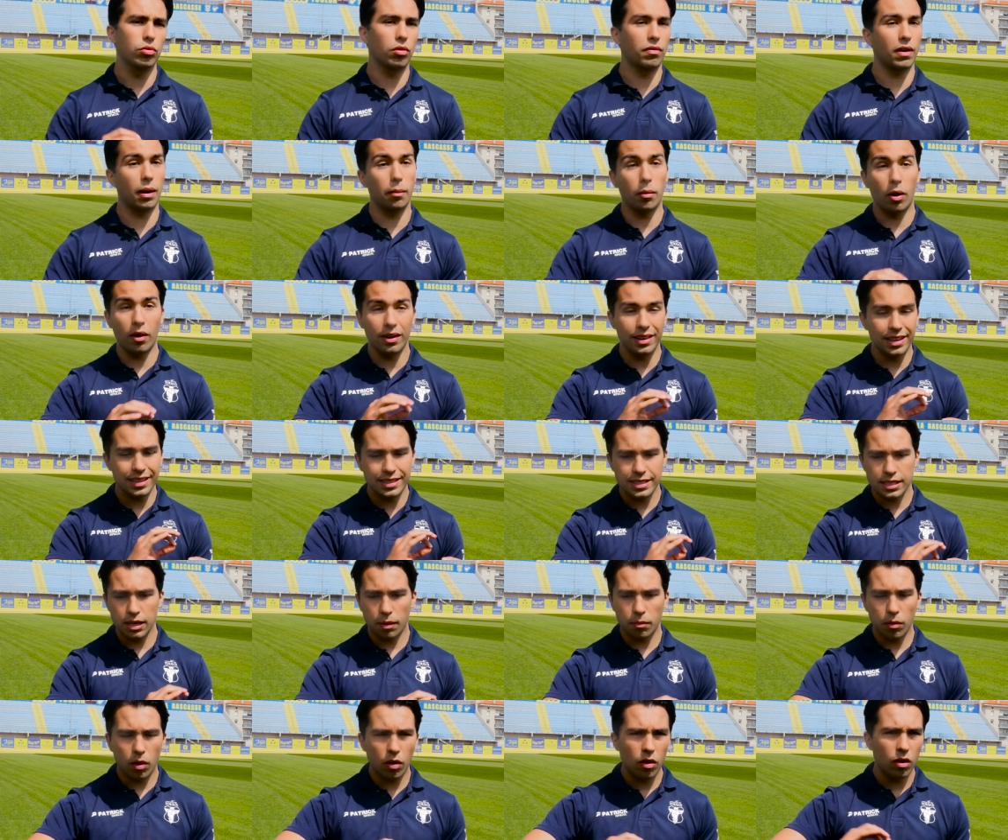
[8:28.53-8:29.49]
Donc vraiment un
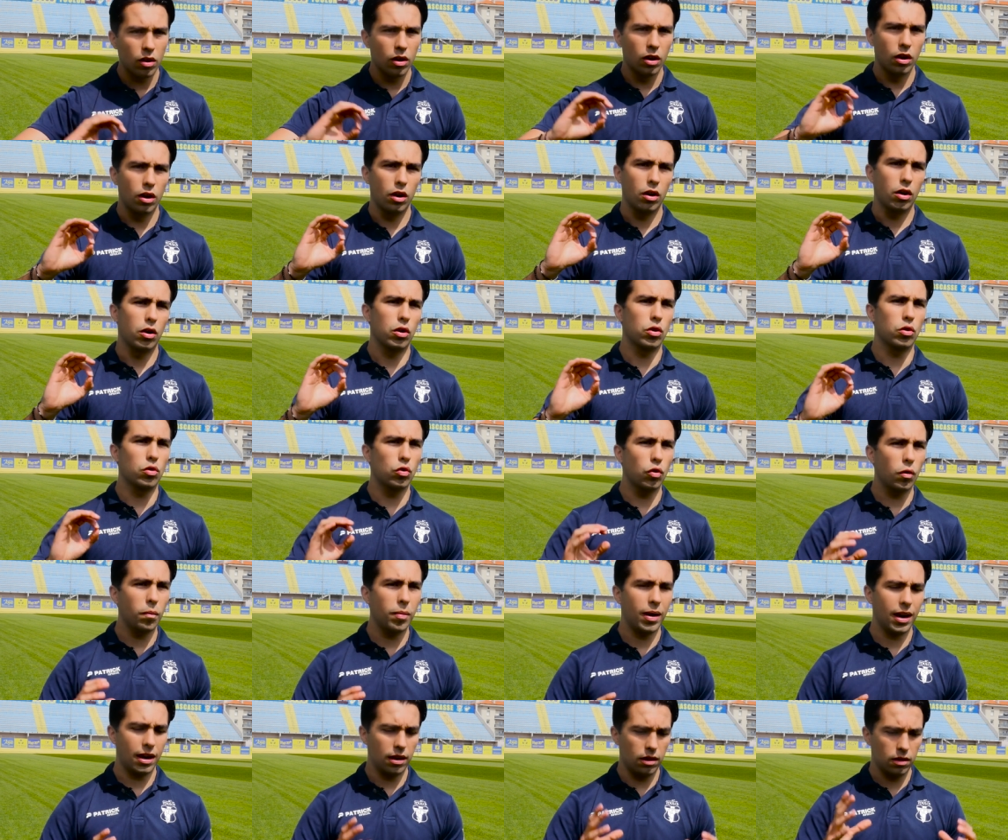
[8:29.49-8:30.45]
étirement
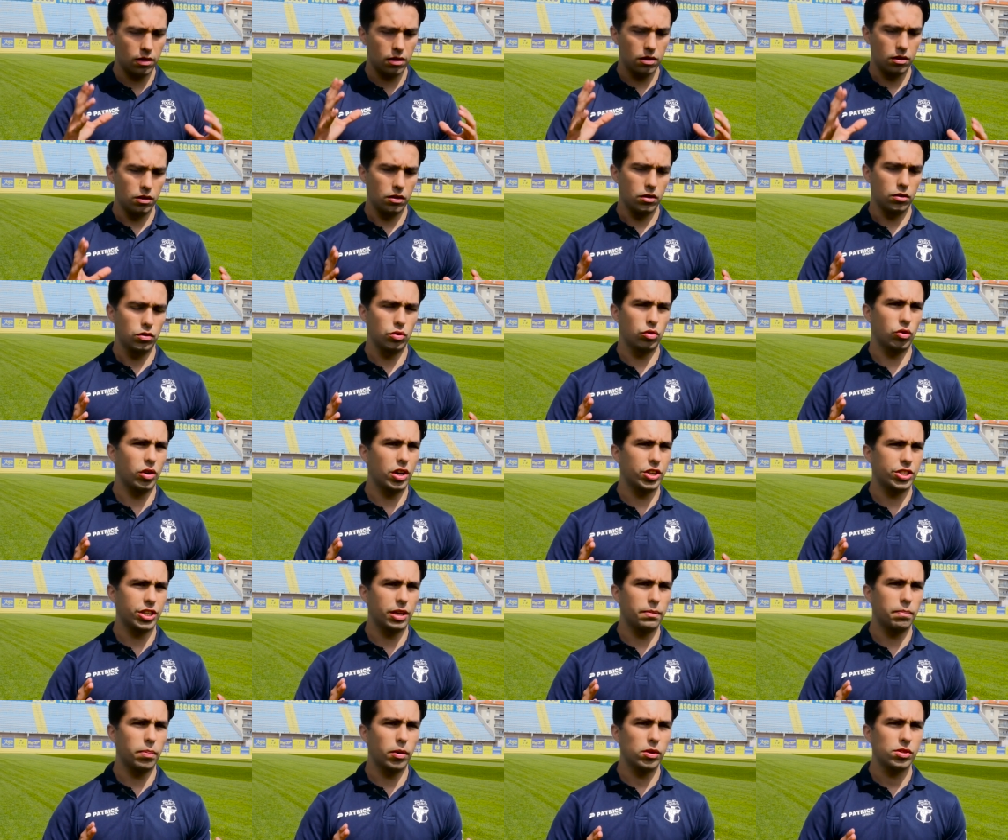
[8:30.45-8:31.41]
global de la
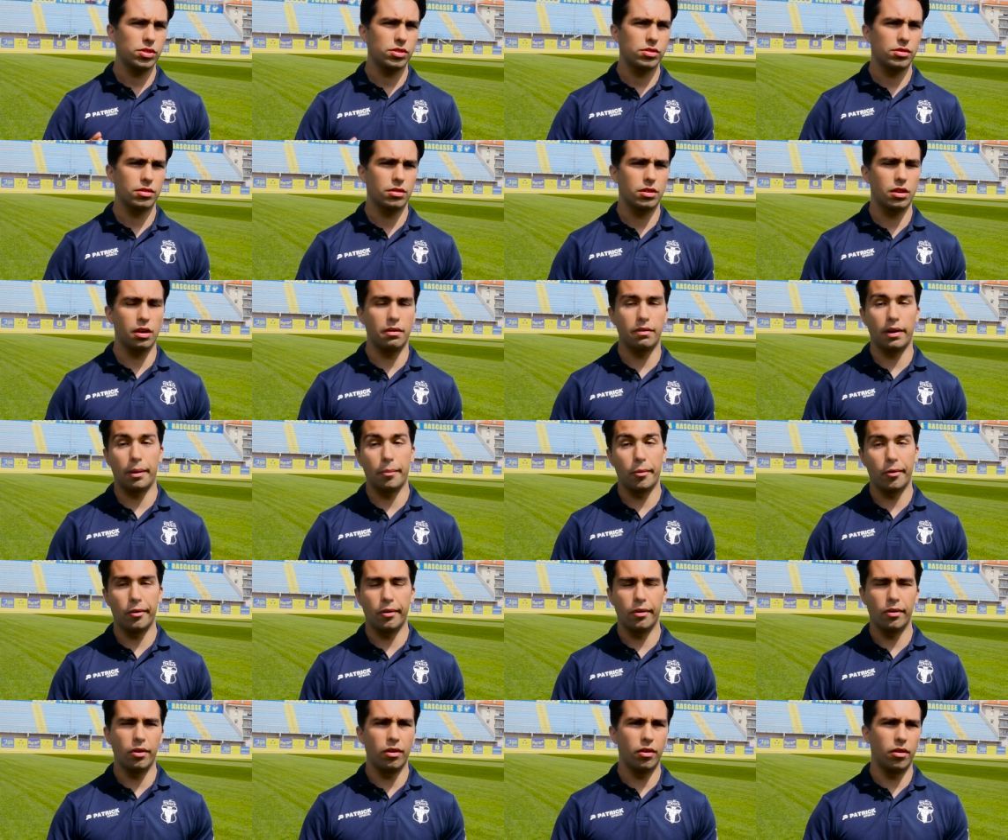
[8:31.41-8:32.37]
chaîne poste qui est
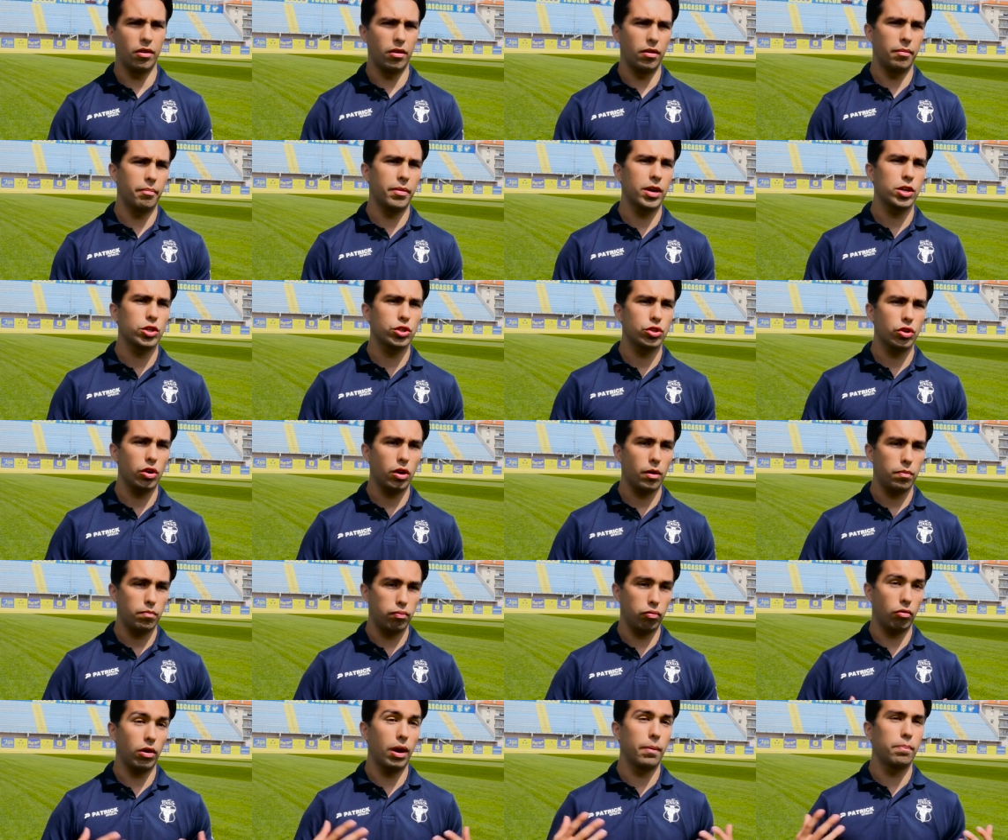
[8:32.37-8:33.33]
vraiment majeur
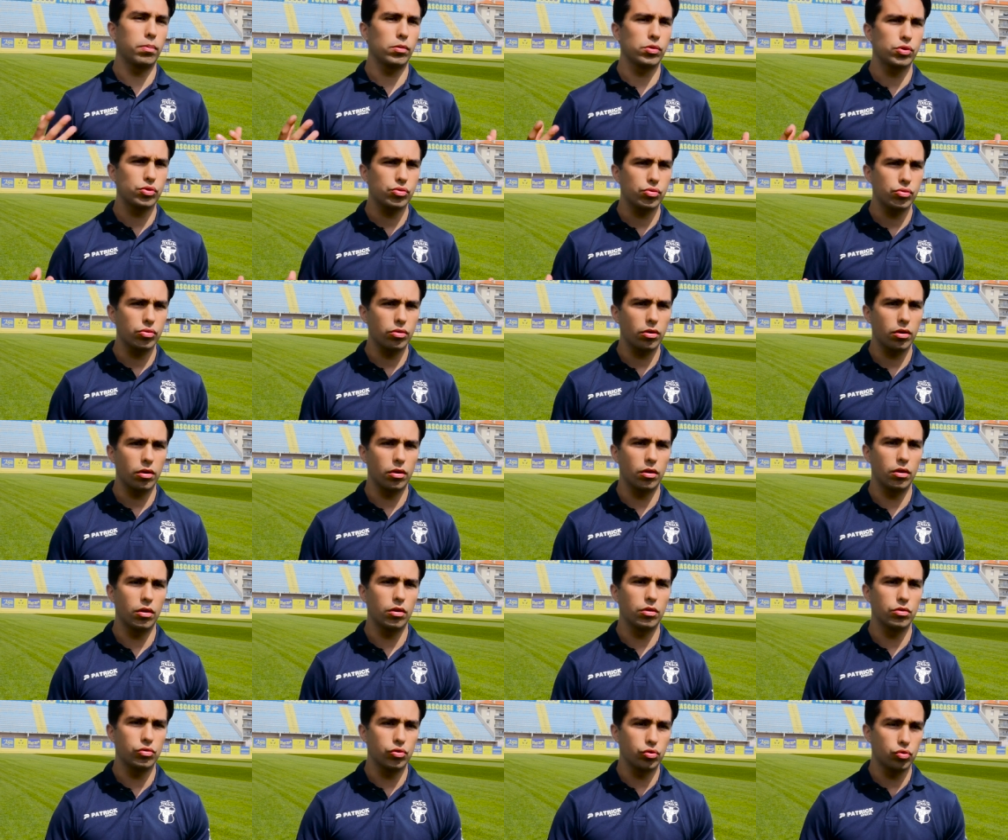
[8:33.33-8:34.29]
pour la
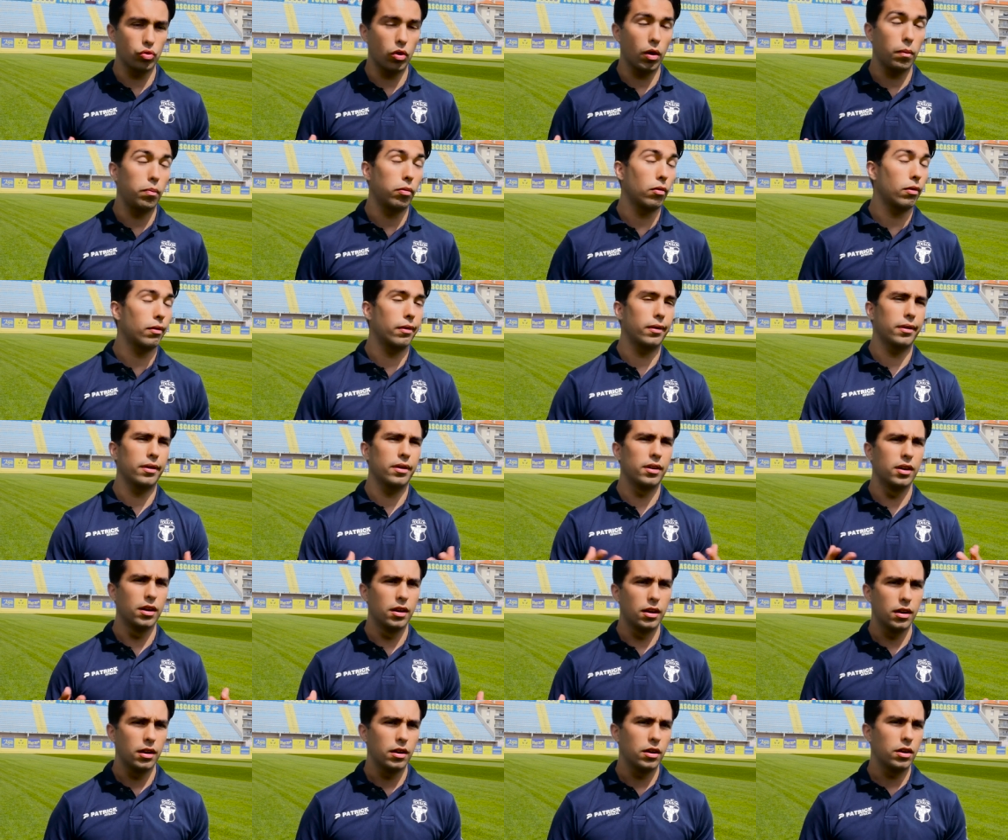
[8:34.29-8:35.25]
posture du joueur, pour
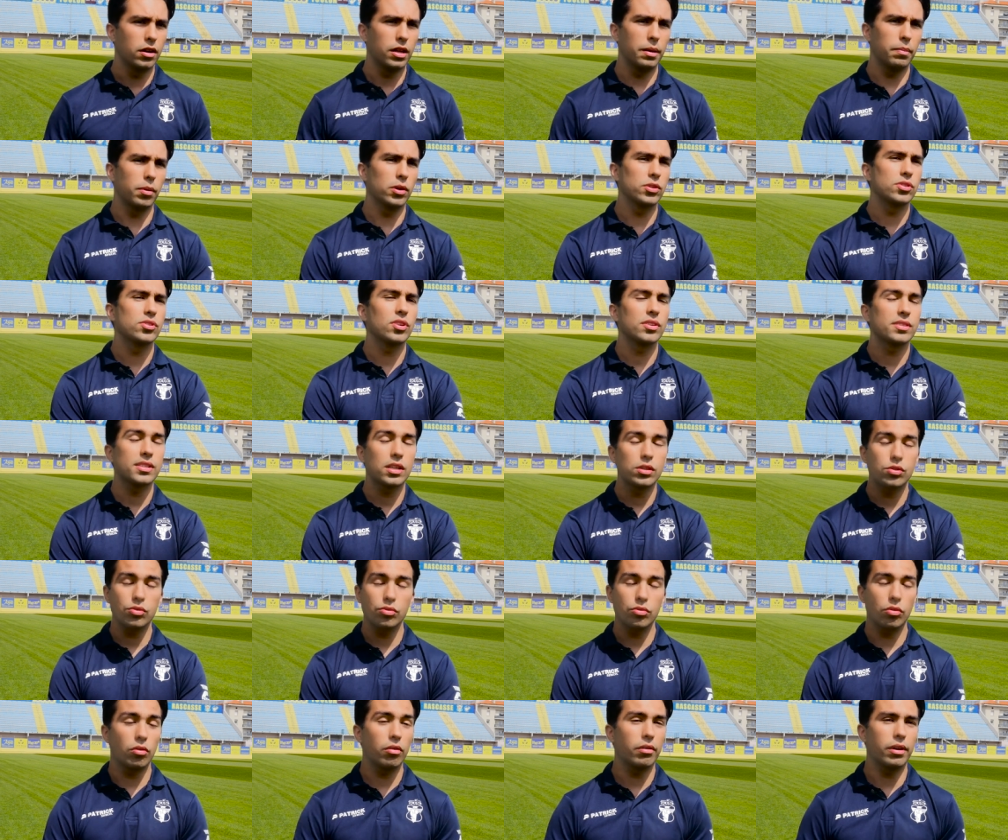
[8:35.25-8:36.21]
des bonnes
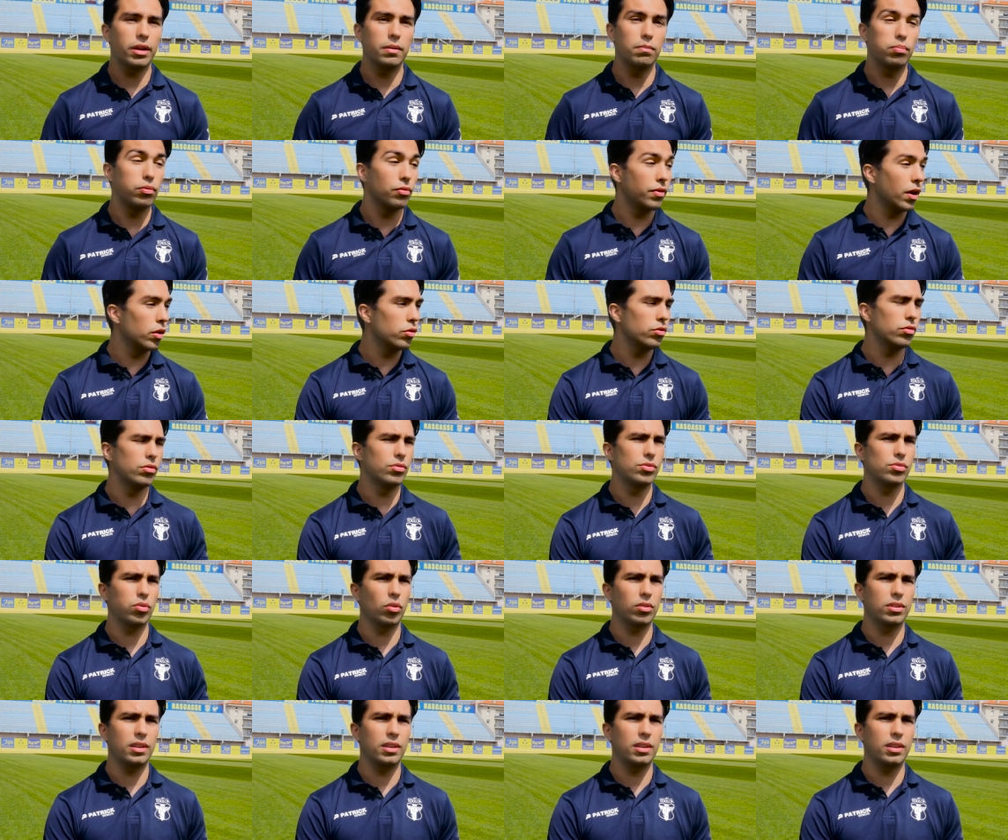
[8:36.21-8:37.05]
sensations et une plus-value sur